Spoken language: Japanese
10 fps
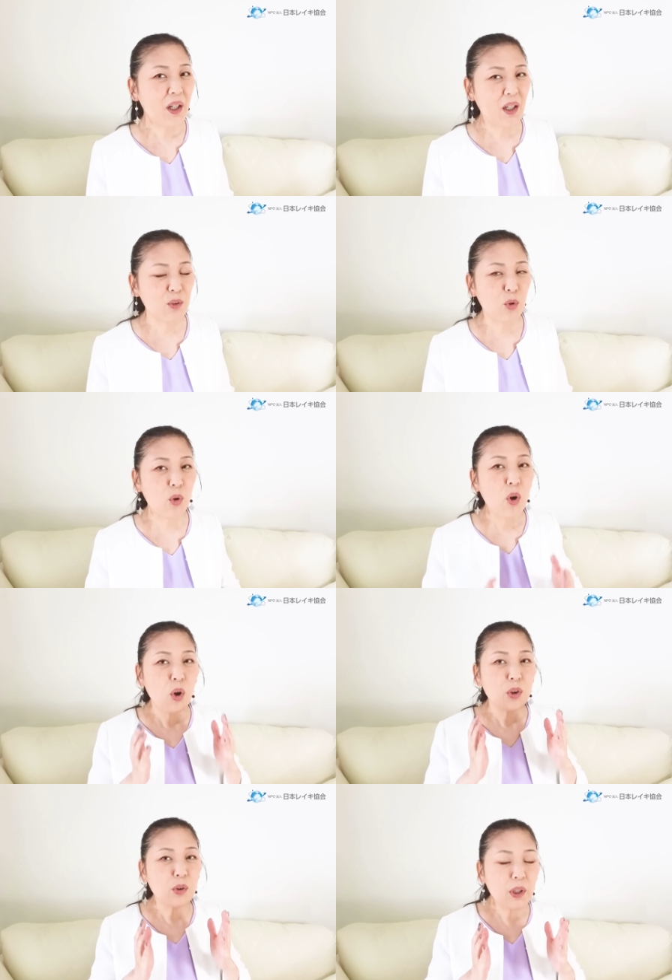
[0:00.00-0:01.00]
あの、
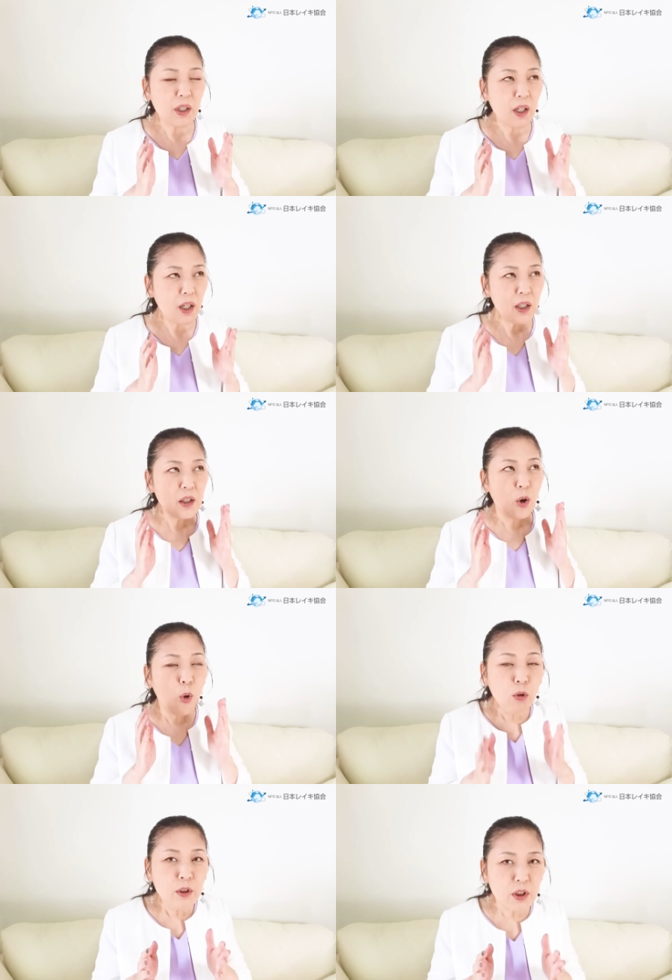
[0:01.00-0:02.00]
それが
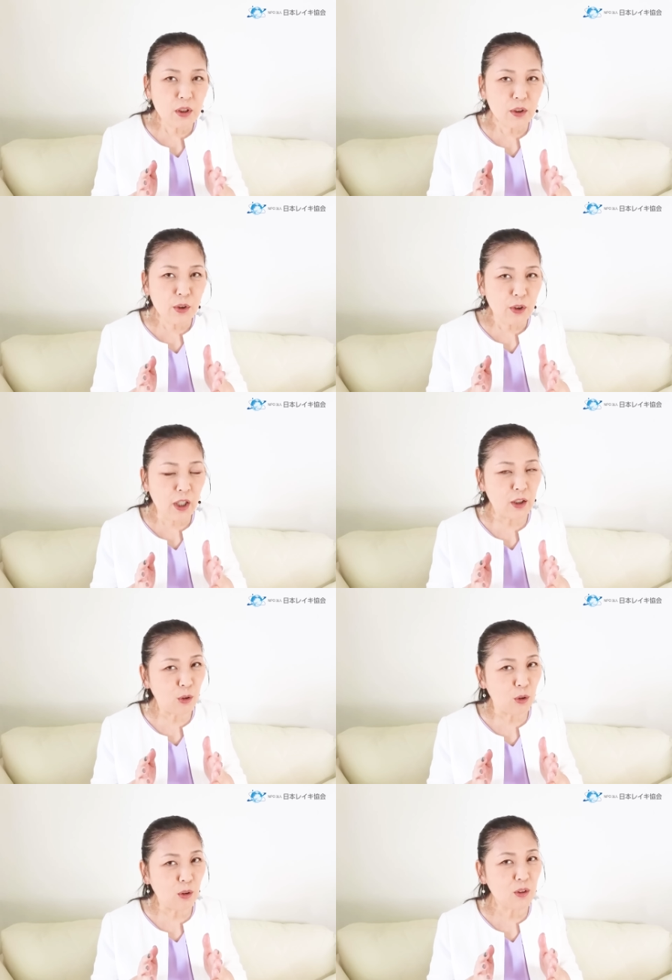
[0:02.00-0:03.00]
本質由来
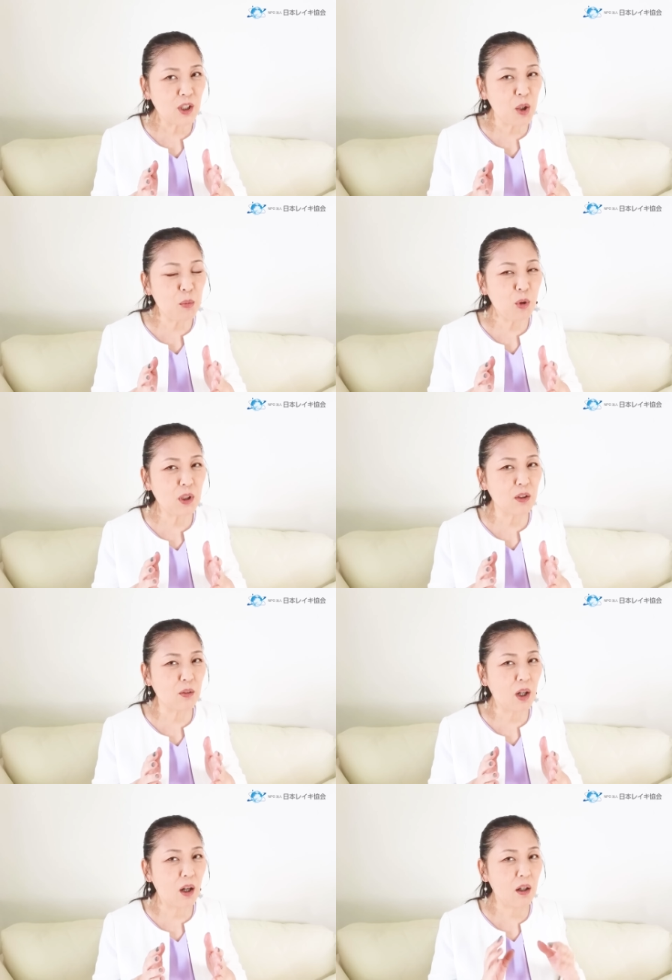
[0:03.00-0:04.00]
の願望な
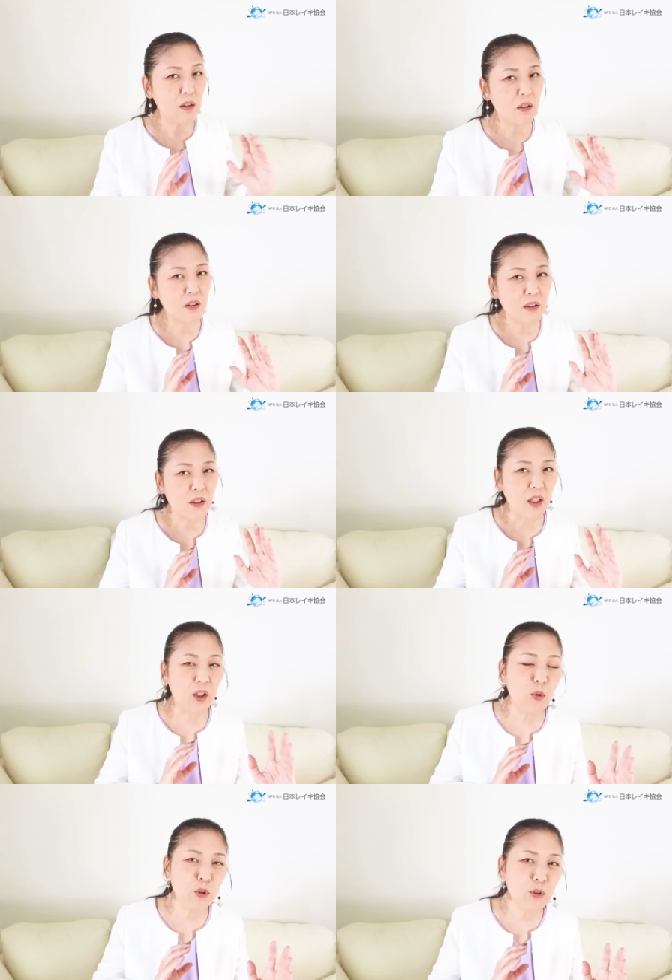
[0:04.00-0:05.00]
のか、
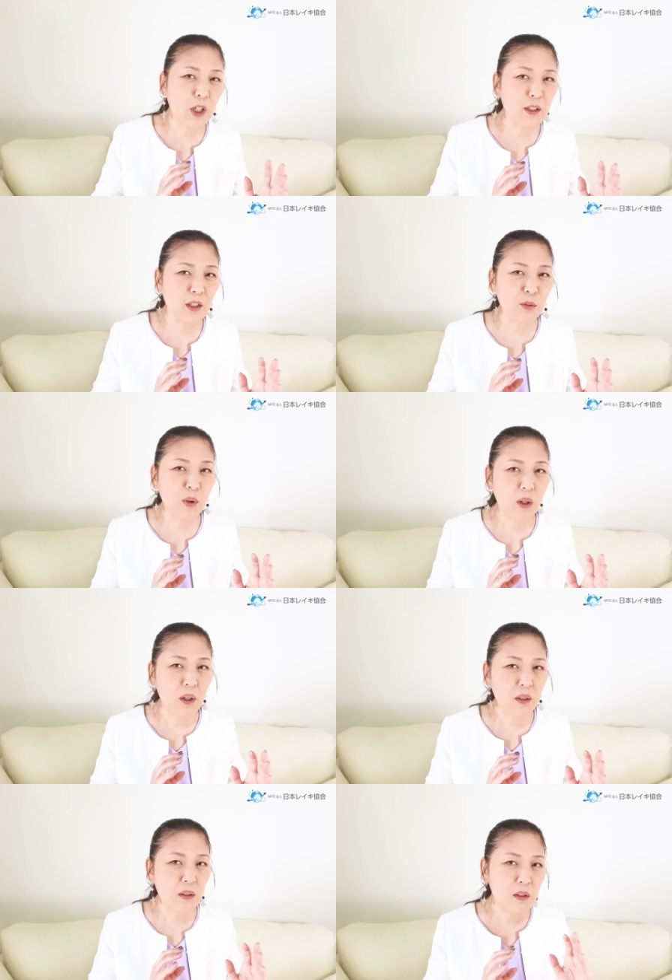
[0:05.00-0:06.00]
エゴ由来なのか、